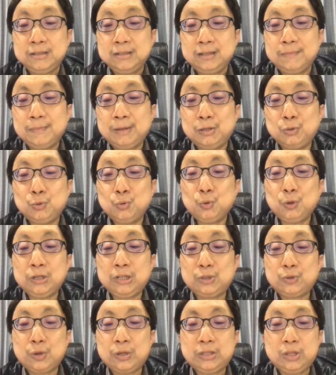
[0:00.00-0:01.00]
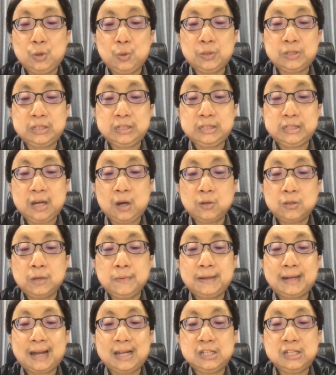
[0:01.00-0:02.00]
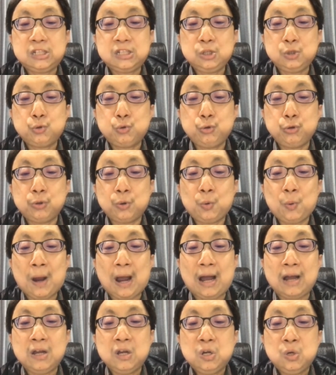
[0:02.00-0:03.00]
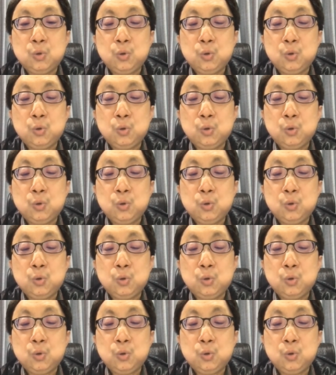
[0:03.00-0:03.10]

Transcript: 那么如果你对内容行销特别感兴趣的话，